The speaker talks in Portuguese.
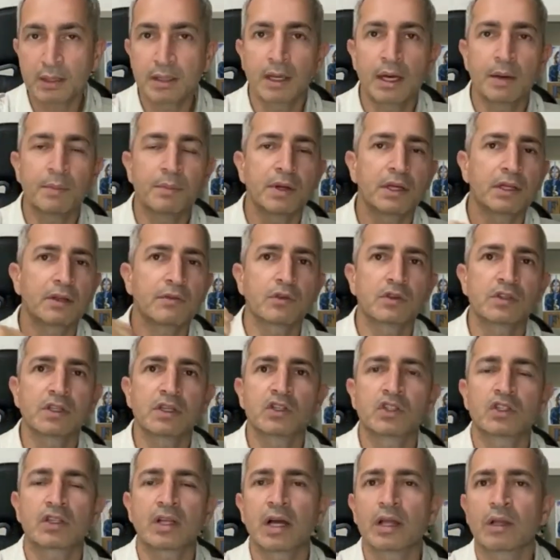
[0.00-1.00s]
De repente
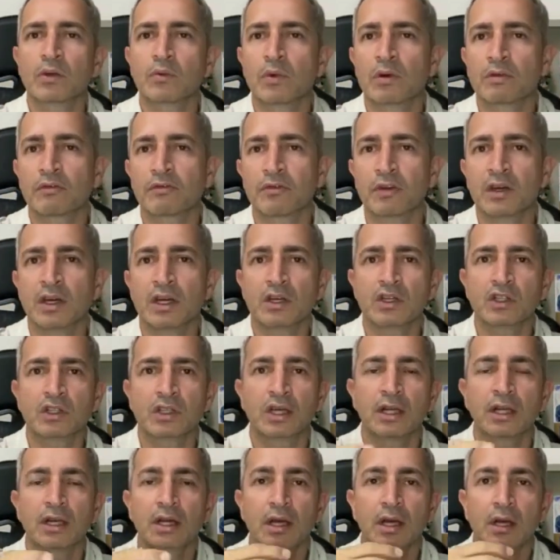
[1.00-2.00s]
você está numa
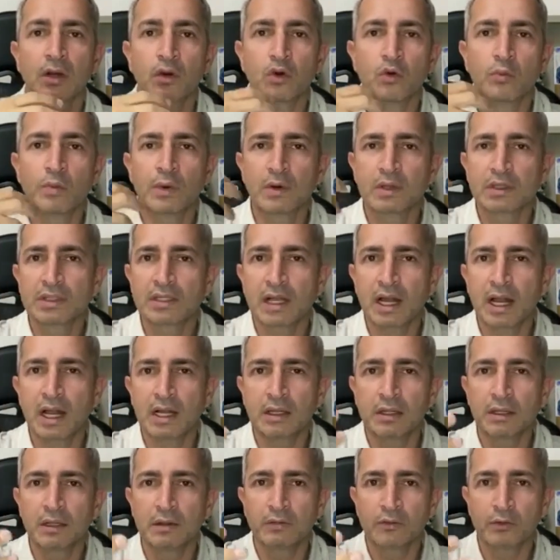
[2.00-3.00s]
festa, comeu uma
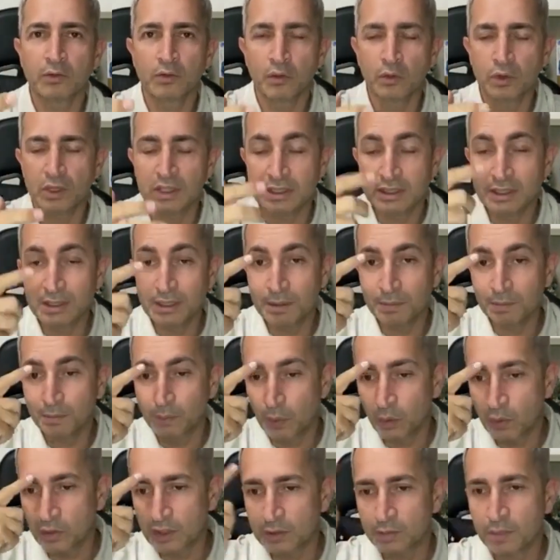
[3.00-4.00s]
salada de frutas e
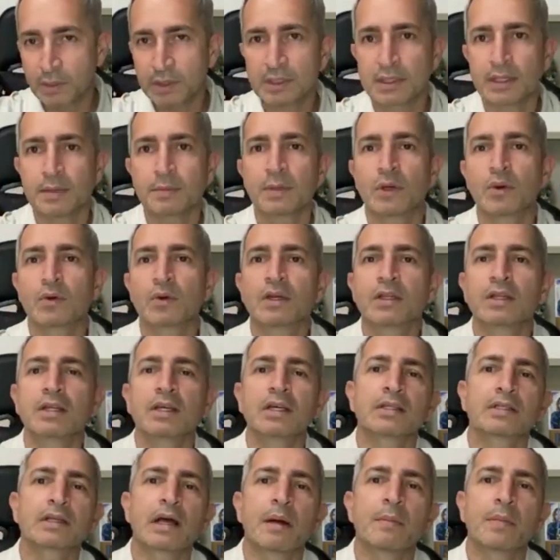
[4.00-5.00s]
depois percebeu que
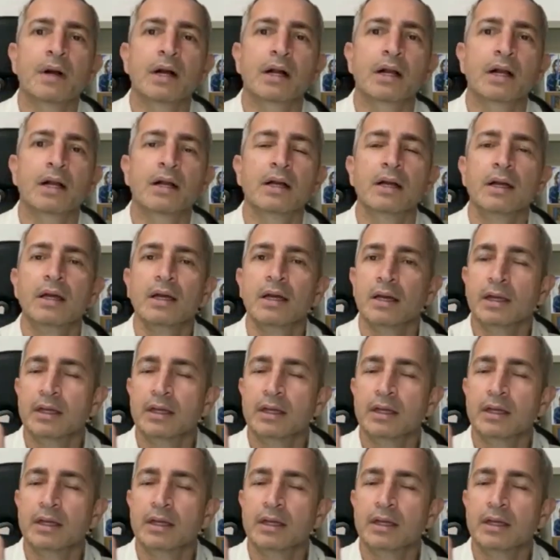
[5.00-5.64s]
tinha essa manga.